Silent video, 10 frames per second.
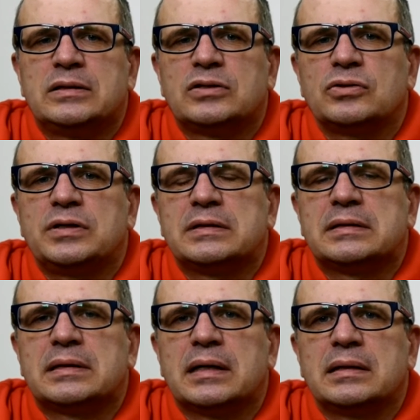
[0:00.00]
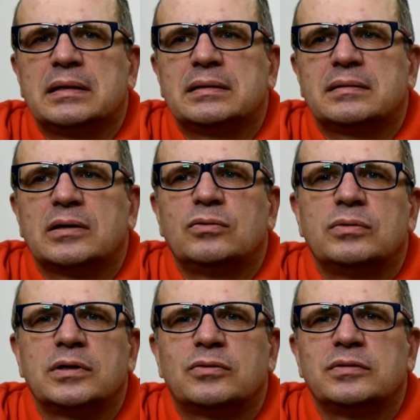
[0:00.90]
Co się staje? Z
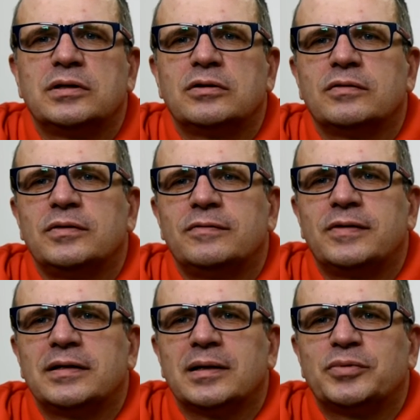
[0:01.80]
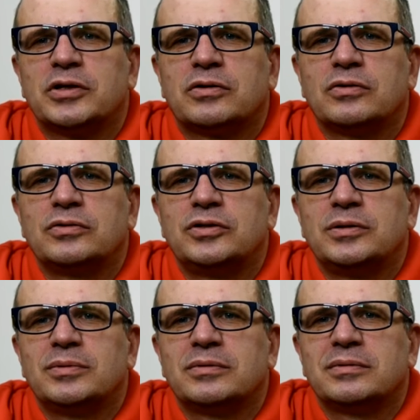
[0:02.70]
reguły kuzynowi wena
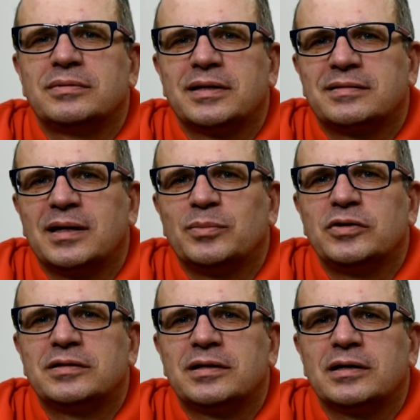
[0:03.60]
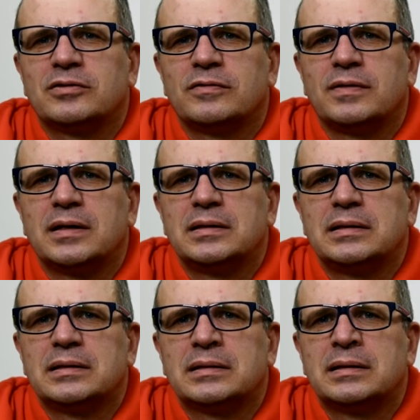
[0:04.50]
przechodzi, bo tak samo jest traktowany
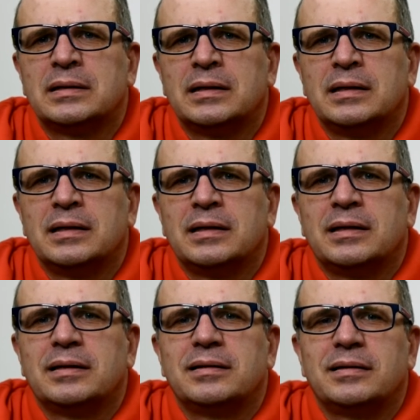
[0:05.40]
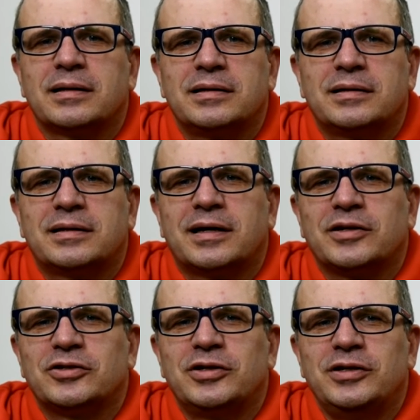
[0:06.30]
jak, jak
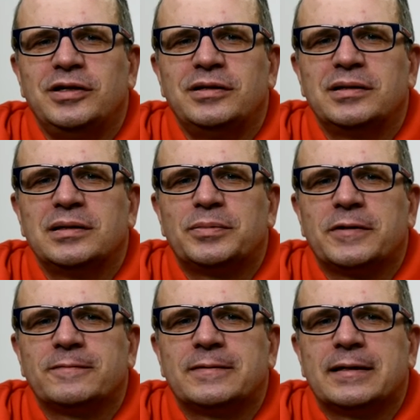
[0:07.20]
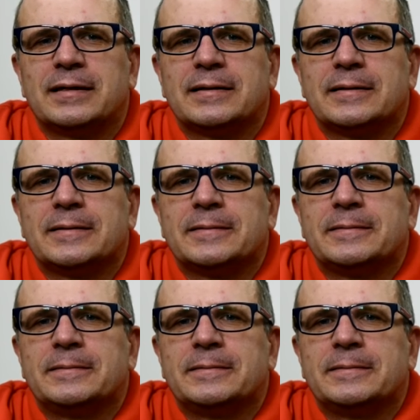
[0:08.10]
każdy inny, prawda?